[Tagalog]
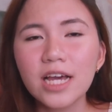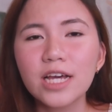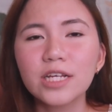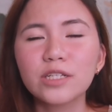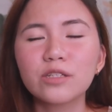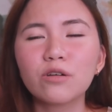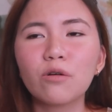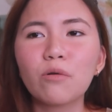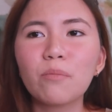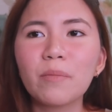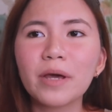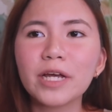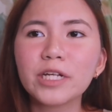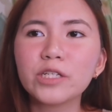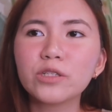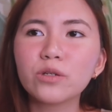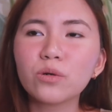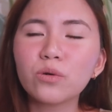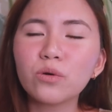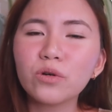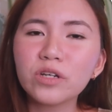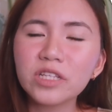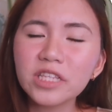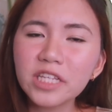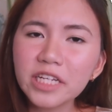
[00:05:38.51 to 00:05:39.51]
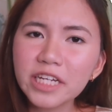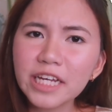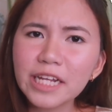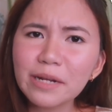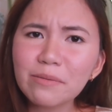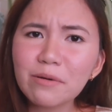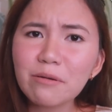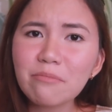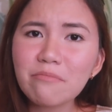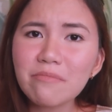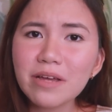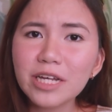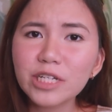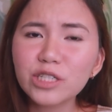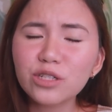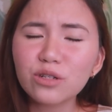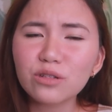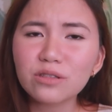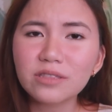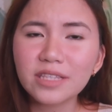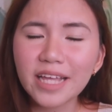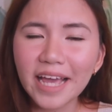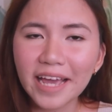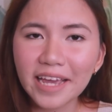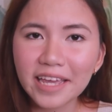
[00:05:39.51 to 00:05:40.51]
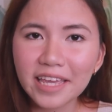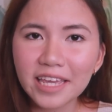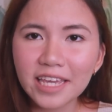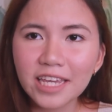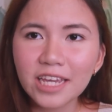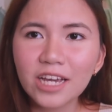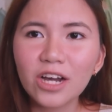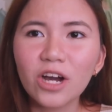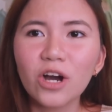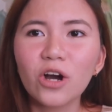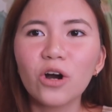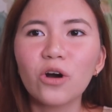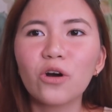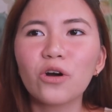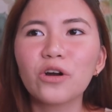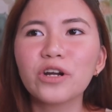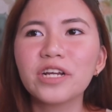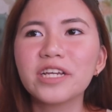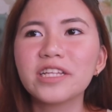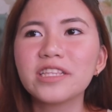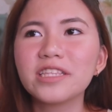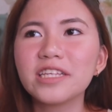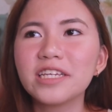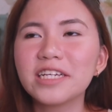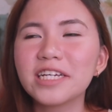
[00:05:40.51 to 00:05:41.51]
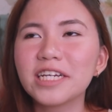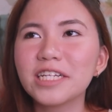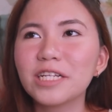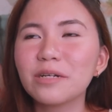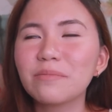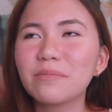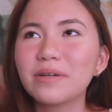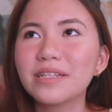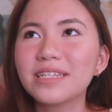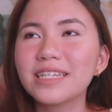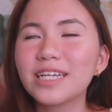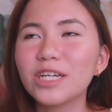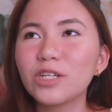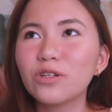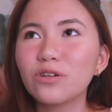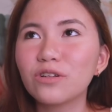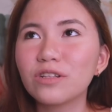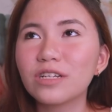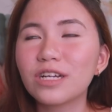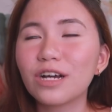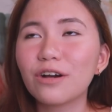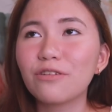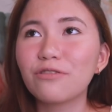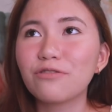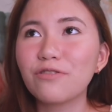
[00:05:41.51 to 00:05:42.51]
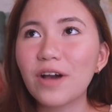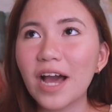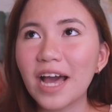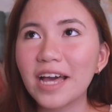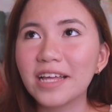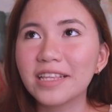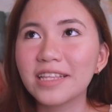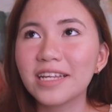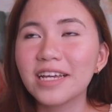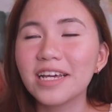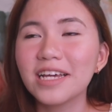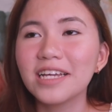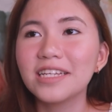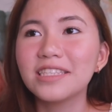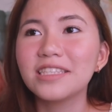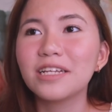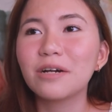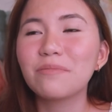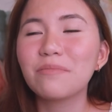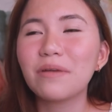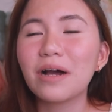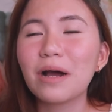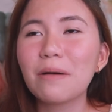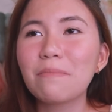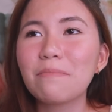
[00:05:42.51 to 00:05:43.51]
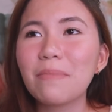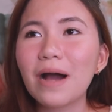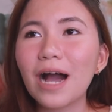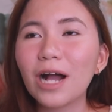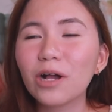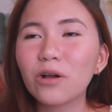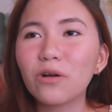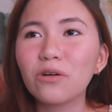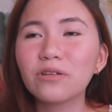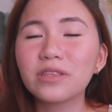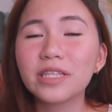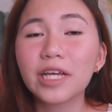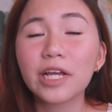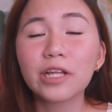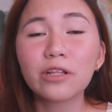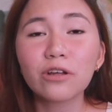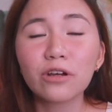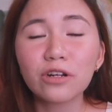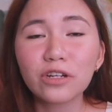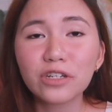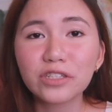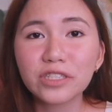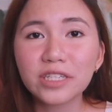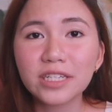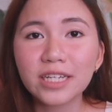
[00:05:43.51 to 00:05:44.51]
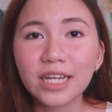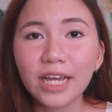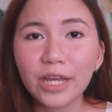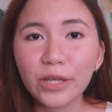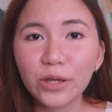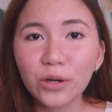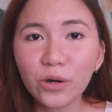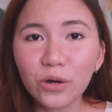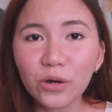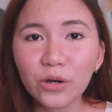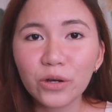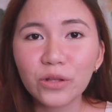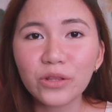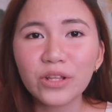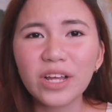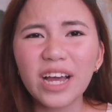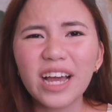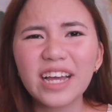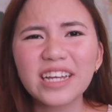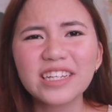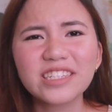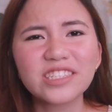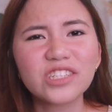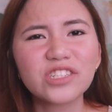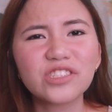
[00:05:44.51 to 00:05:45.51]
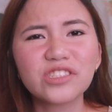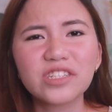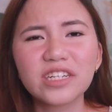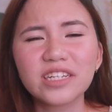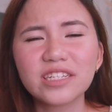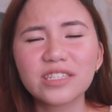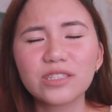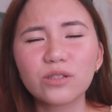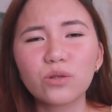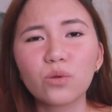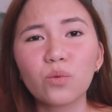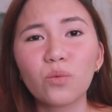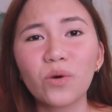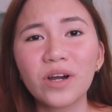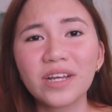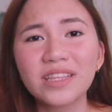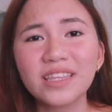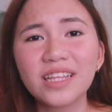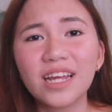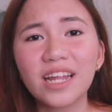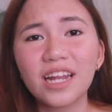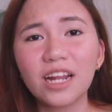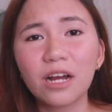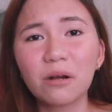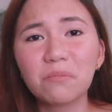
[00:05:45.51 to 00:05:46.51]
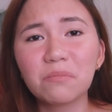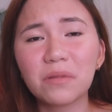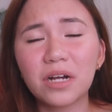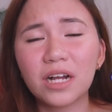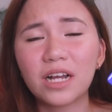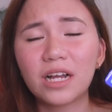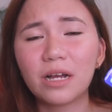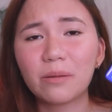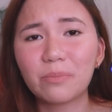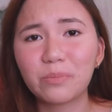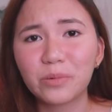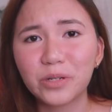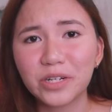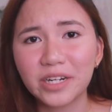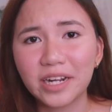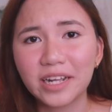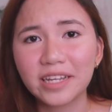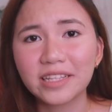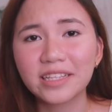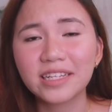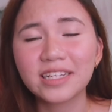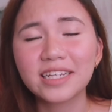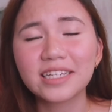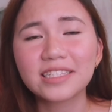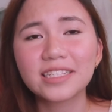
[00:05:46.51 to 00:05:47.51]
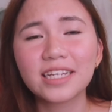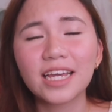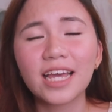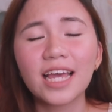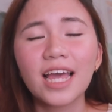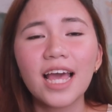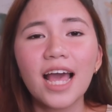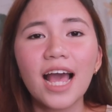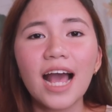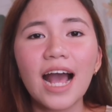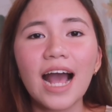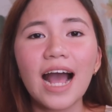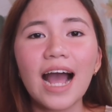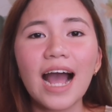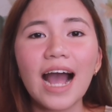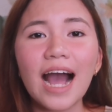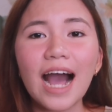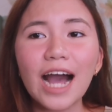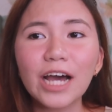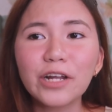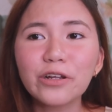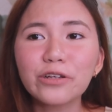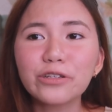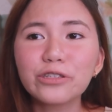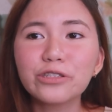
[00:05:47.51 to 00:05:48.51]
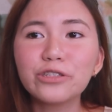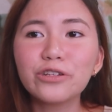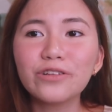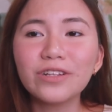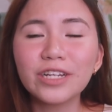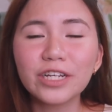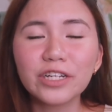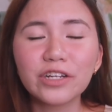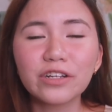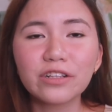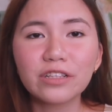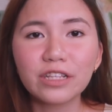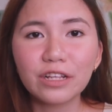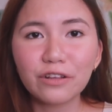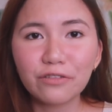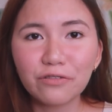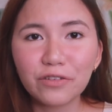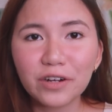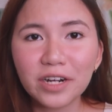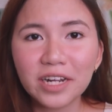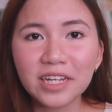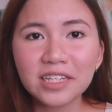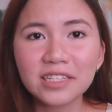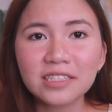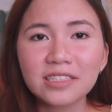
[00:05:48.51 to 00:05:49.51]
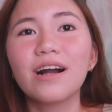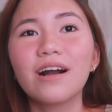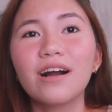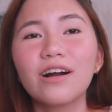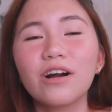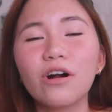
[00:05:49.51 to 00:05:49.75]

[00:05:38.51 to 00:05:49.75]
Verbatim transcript: So, medyo kung hindi ka naman medyo techie or hindi ka naman ganun ka-fan ng mga bagong technology ngayon, I suggest suggest wag na lang mag-upgrade kasi halos yun lang yung difference.